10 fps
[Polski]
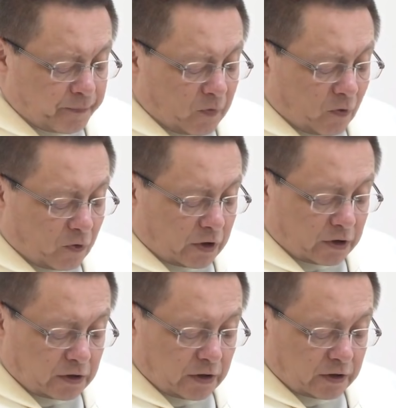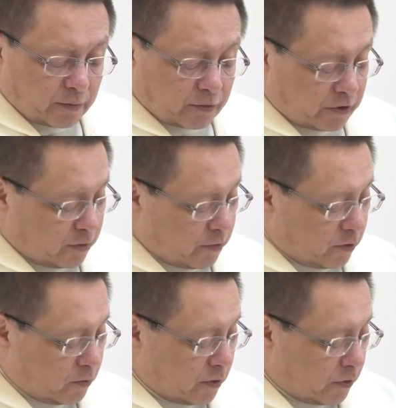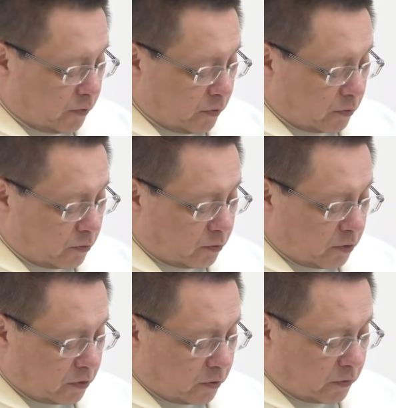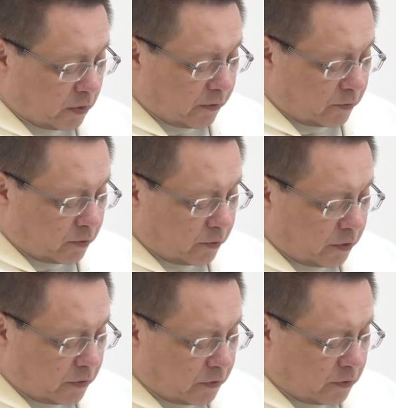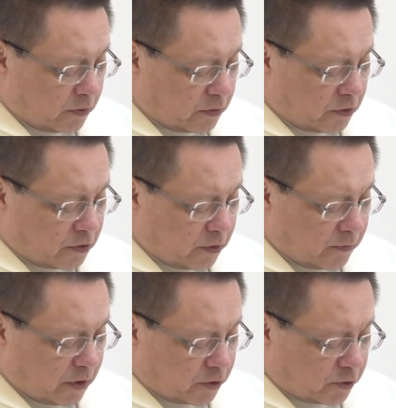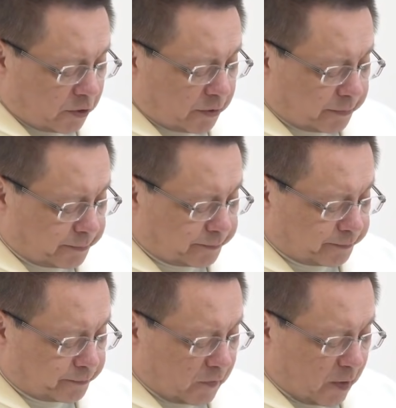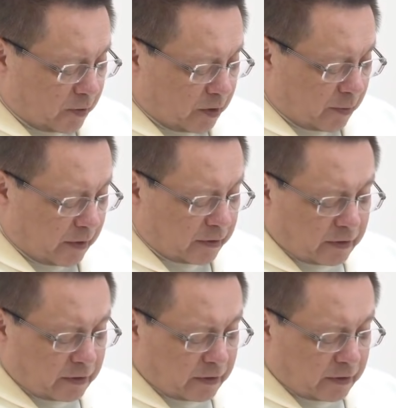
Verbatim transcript: określenie przy imieniu, nazwisku, tylko stawką jest życie wieczne. Nie, nie, ma,